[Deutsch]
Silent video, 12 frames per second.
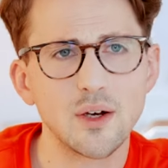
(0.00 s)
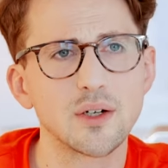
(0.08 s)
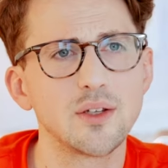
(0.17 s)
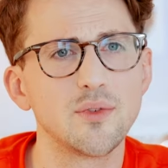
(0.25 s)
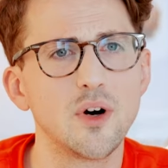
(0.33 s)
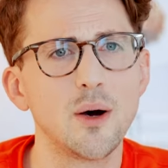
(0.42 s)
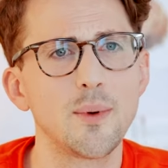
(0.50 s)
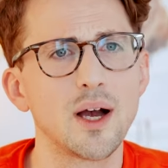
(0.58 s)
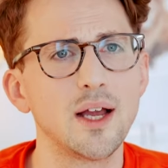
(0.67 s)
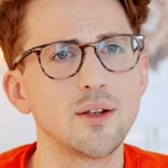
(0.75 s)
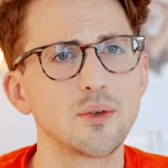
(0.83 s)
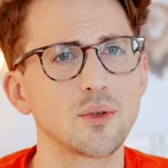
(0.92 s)
ist auch die
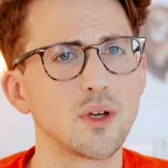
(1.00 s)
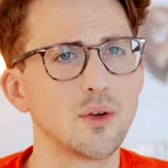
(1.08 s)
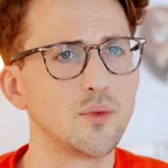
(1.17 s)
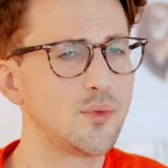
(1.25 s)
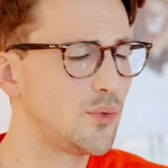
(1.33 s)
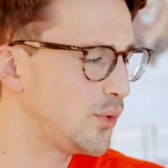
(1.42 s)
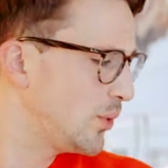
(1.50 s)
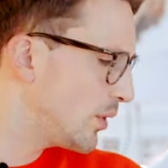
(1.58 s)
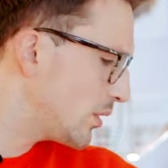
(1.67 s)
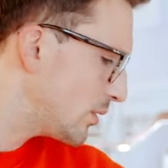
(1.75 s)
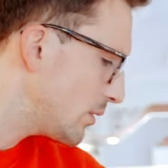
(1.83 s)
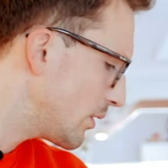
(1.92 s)
Vorbereitung
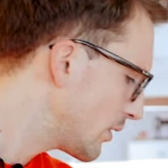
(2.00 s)
für